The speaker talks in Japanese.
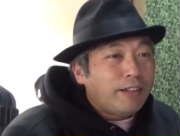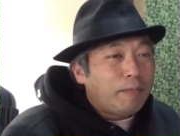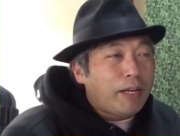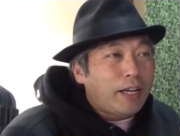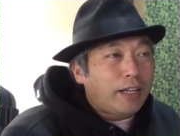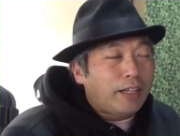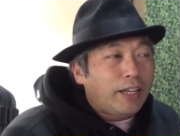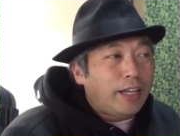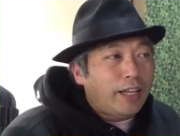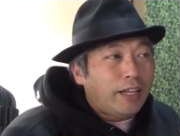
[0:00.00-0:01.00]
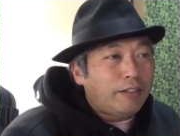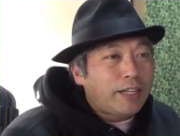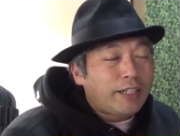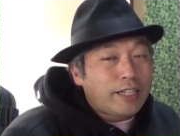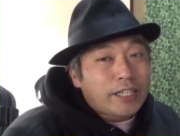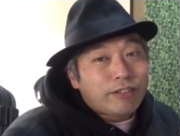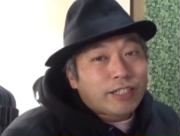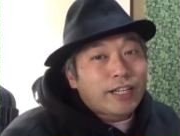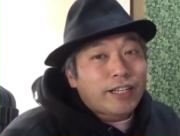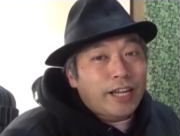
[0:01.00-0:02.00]
まあ、えー、普段電車を
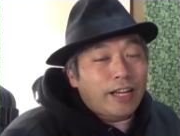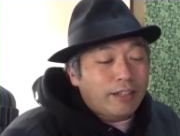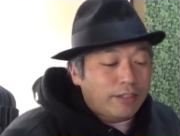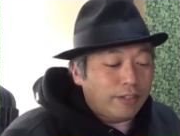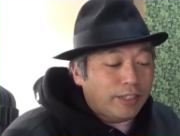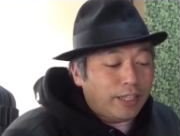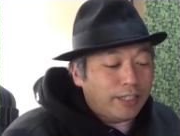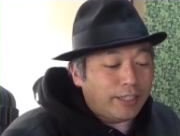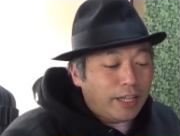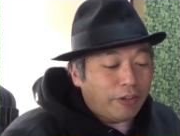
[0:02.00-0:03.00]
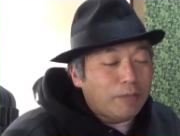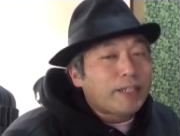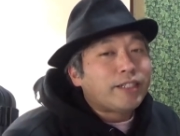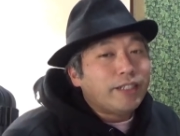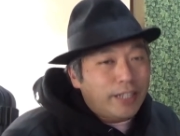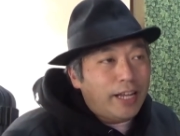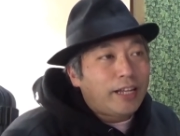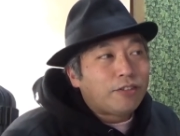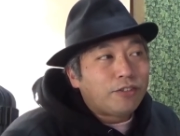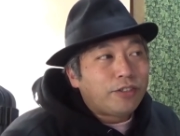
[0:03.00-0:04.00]
使って出勤しておりますん
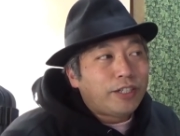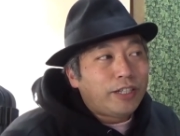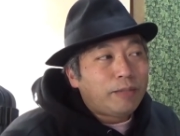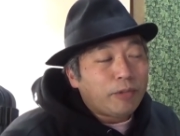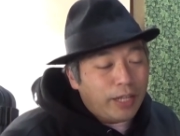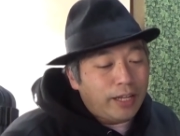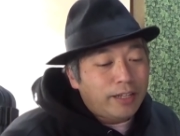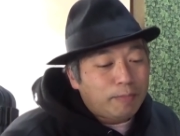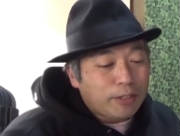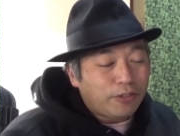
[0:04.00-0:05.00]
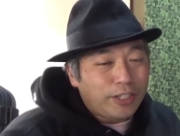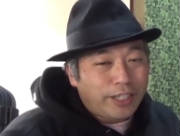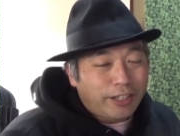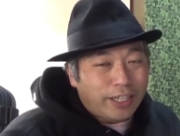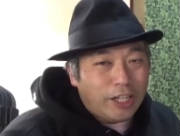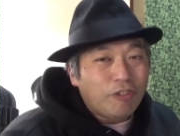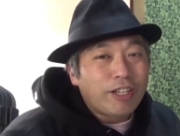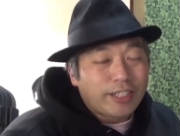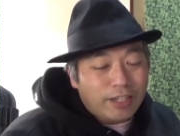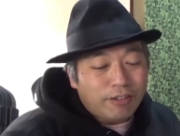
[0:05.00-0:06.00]
で、その日もね、まあその日っていうか昨日
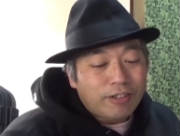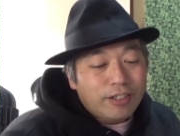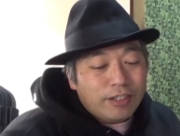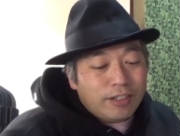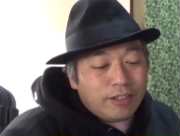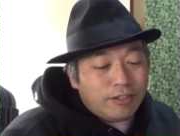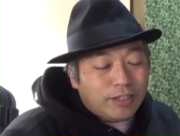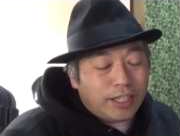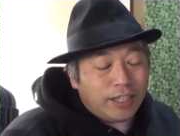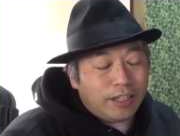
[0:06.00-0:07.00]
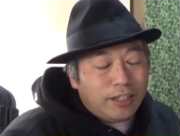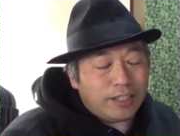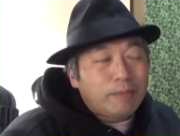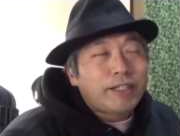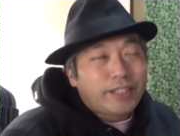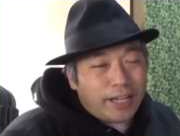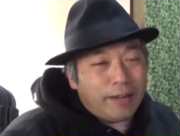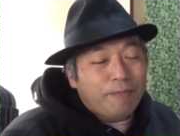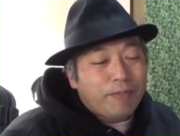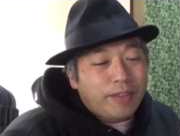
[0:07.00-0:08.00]
ですけど、出勤しまし
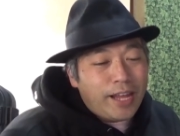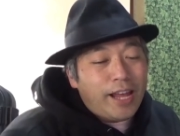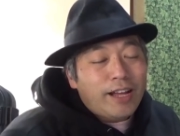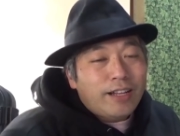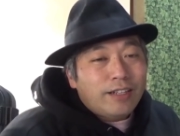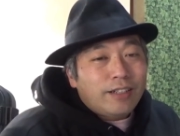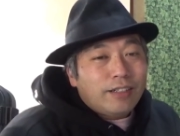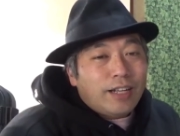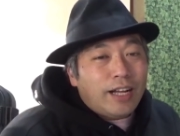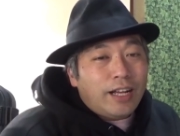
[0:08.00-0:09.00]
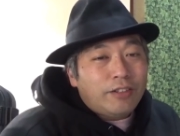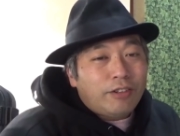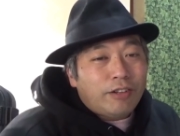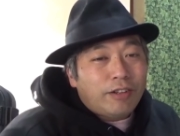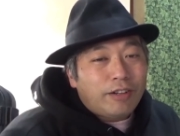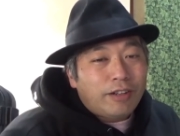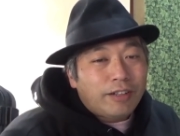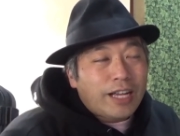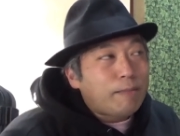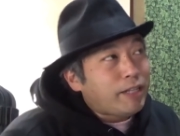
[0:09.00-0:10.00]
て、で、あの、
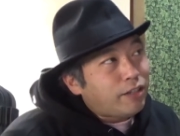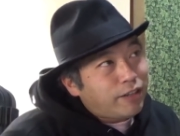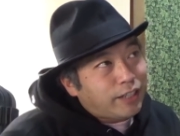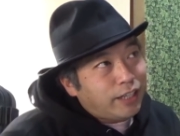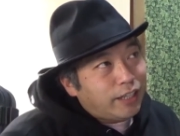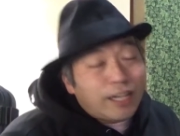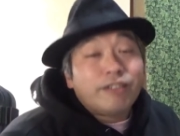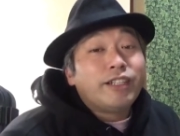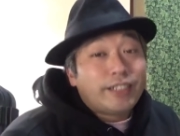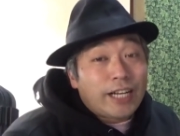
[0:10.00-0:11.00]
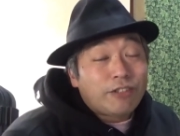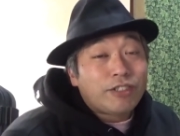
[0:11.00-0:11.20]
ターミナル駅があるんですが、そ